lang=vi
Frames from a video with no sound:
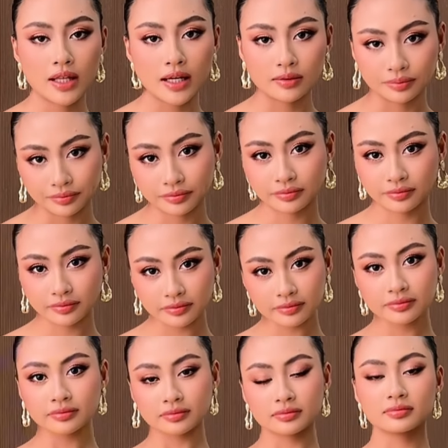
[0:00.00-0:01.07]
dạ
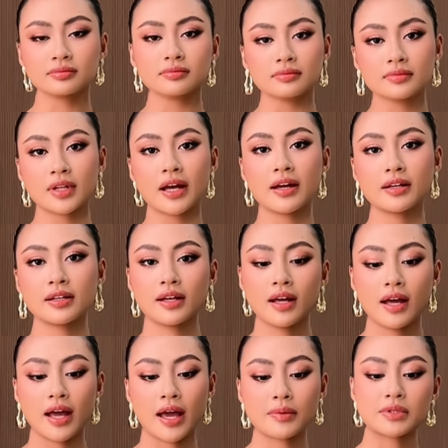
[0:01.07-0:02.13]
đây
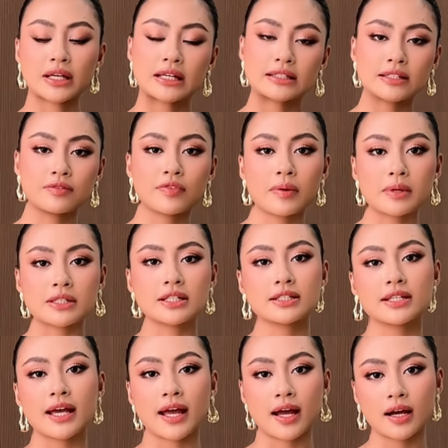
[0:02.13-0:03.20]
em sẽ xin phép được chia
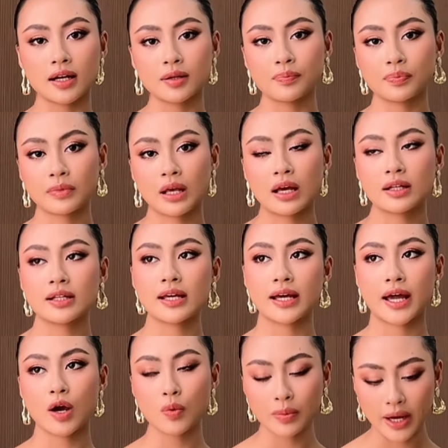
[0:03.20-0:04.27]
sẻ ha thì
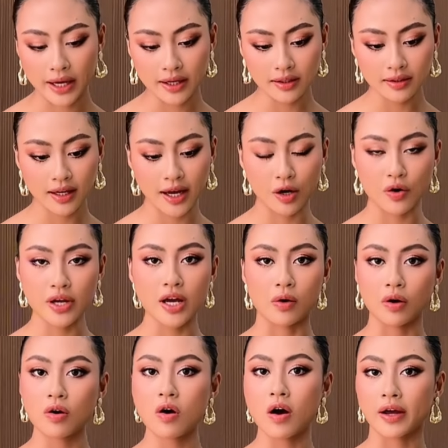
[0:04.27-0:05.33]
ngày hôm đấy hạnh có hiểu
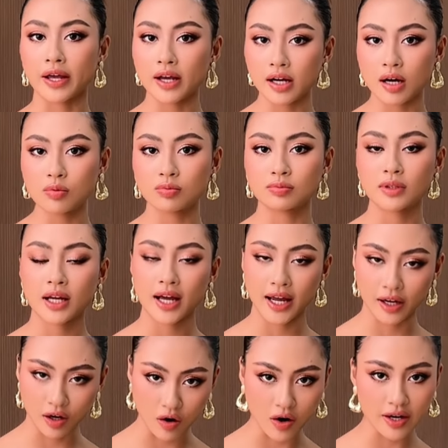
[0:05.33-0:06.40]
câu hỏi hay không
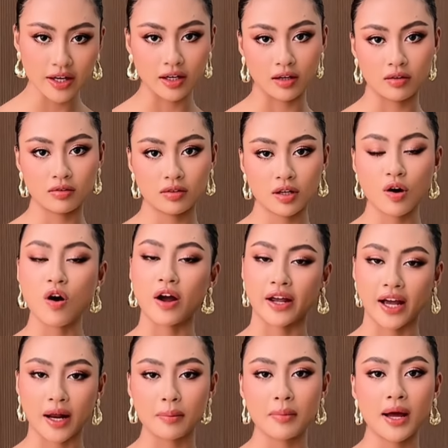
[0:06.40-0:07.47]
hạnh có hiểu câu hỏi
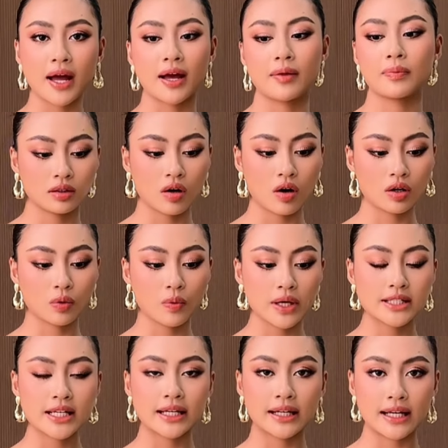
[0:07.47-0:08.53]
ngắn mà còn quy
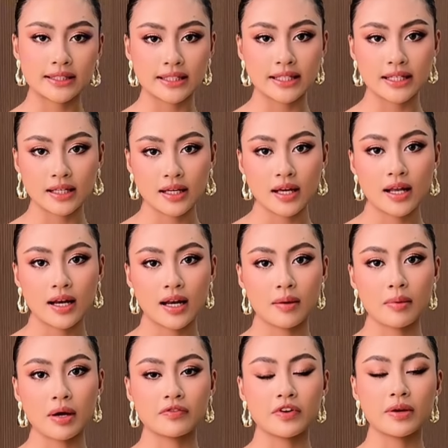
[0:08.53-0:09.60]
trình là gì là
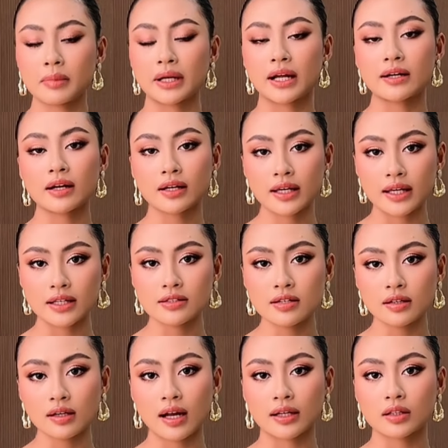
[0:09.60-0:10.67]
bởi vì mình đã đăng ký
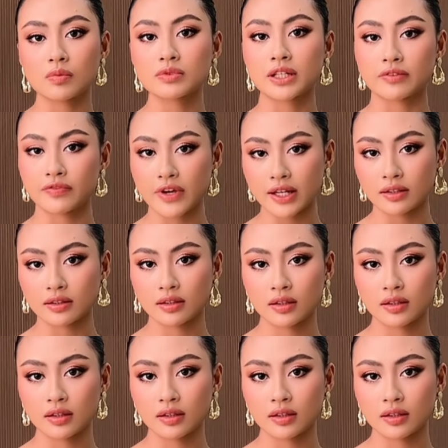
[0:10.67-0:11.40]
trước là thông dịch viên